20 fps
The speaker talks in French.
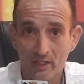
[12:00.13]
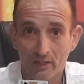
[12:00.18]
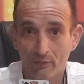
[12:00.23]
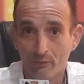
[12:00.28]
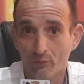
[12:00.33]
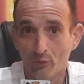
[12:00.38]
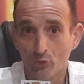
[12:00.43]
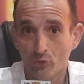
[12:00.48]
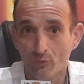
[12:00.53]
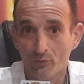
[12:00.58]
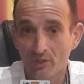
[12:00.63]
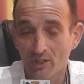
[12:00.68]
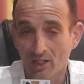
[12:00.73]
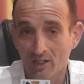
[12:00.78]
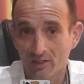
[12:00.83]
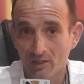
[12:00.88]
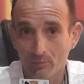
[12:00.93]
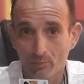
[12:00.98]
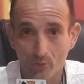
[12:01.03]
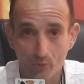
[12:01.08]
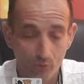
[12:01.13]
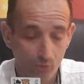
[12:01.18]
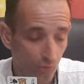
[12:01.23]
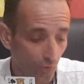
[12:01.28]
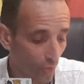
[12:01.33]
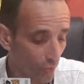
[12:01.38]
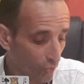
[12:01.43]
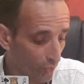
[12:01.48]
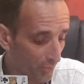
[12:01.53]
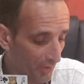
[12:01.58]
et veut devenir
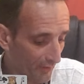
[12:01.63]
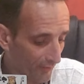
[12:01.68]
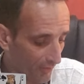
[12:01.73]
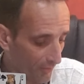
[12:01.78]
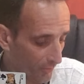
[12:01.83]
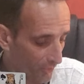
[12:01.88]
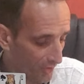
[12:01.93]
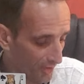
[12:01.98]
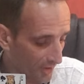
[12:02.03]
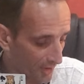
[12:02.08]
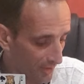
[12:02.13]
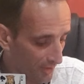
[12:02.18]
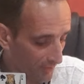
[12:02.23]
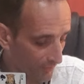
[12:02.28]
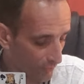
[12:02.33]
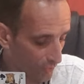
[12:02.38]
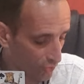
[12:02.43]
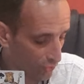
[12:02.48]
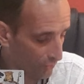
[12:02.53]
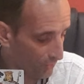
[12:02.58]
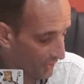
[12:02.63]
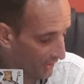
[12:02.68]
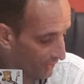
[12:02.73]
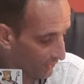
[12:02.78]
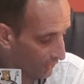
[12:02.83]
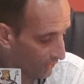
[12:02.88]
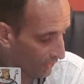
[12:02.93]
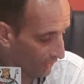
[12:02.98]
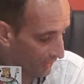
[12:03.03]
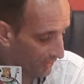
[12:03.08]
indépendant. On nous parle vraiment d'un niveau
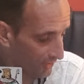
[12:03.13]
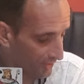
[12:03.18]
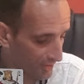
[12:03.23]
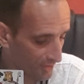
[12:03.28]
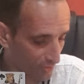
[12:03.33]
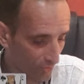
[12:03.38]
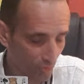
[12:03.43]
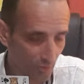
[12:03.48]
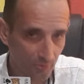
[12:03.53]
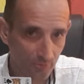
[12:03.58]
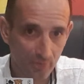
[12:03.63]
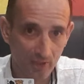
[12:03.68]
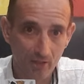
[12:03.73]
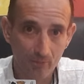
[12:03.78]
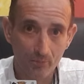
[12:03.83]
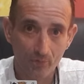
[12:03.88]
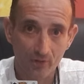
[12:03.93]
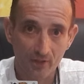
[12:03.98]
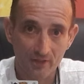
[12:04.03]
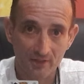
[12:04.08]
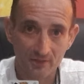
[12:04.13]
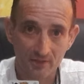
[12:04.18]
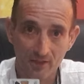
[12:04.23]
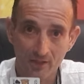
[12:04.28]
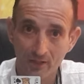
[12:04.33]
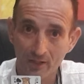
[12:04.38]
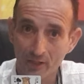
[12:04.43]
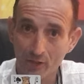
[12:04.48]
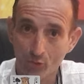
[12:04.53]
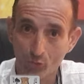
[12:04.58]
supérieur et une naissance par rapport à
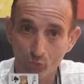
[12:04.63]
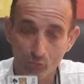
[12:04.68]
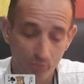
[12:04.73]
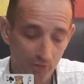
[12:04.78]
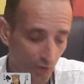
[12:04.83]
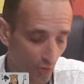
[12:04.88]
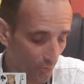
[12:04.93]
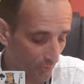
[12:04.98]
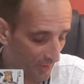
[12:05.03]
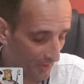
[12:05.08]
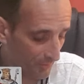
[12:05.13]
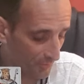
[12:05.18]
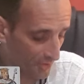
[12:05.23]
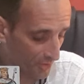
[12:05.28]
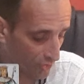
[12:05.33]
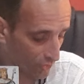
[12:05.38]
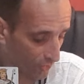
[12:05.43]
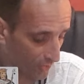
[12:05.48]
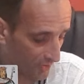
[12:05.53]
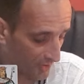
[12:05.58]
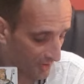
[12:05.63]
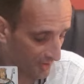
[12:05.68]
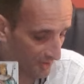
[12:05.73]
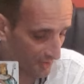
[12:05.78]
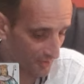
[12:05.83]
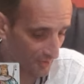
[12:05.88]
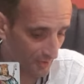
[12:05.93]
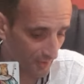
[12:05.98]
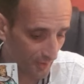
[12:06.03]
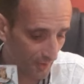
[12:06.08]
ça, et on nous parle de papier juridique
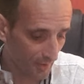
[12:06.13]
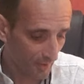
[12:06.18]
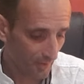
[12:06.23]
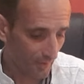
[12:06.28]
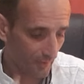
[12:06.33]
ici.